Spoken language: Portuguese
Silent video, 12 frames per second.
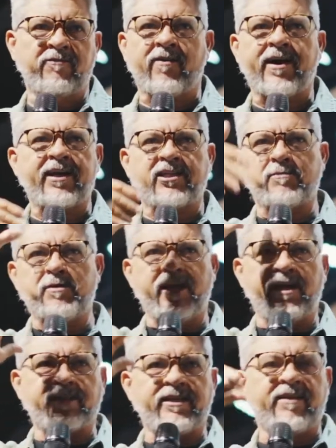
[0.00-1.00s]
de várias
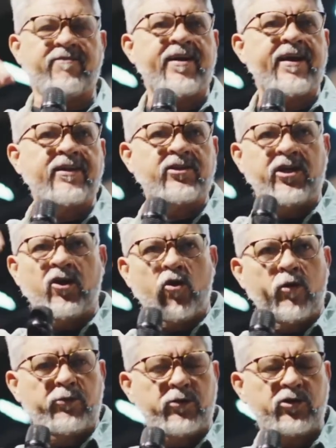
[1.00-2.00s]
milhas, né? Vários
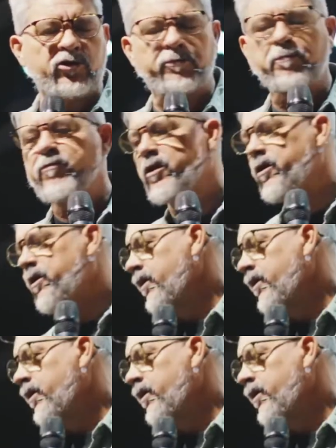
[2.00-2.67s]
quilômetros.